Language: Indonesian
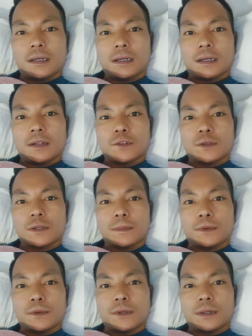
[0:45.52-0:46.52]
ang nasung na
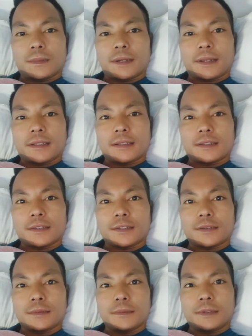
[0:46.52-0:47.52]
blog ra bagen na chanje
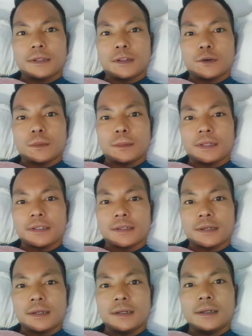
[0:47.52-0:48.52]
sem dau
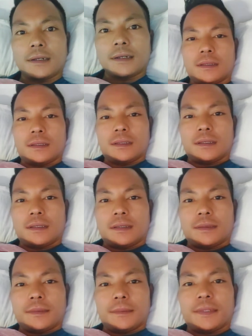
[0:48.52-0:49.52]
manja
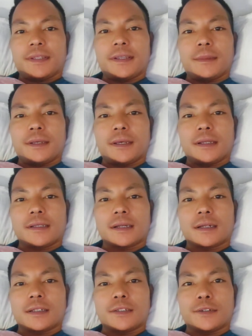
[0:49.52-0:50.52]
betel sa
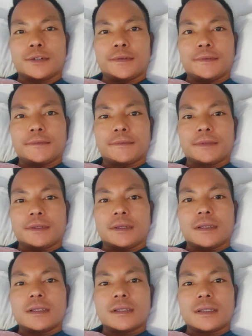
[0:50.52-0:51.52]
kandigon
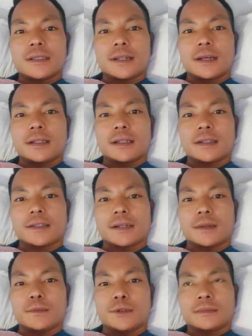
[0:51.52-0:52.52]
jeje rangan jerangan
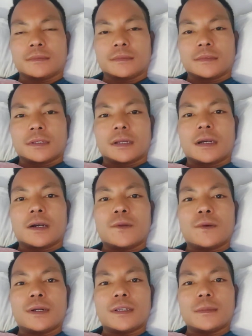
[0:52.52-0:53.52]
dak mo
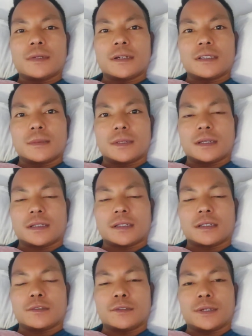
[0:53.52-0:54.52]
kado donga ki mukhang chi dak
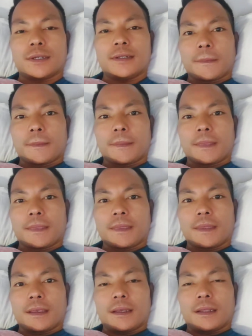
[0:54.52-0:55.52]
sagam kogen
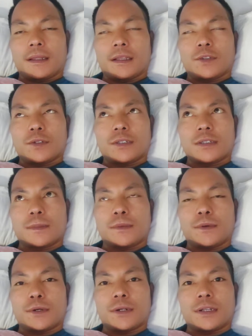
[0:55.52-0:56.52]
nasung ni
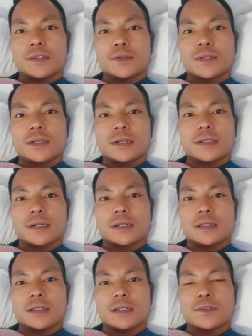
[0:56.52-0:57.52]
support langsung ni dak
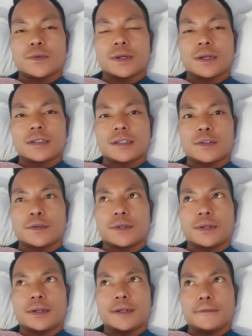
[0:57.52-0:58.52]
ni langsung ni kasani ko
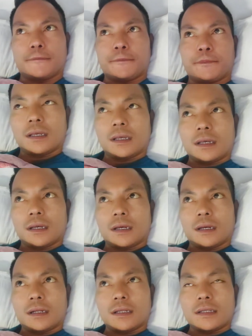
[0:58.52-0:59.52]
nga
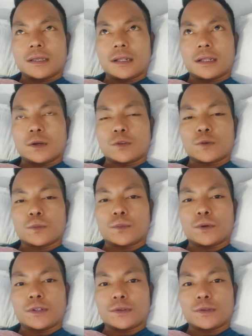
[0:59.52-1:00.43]
ang ni channel dau sopunga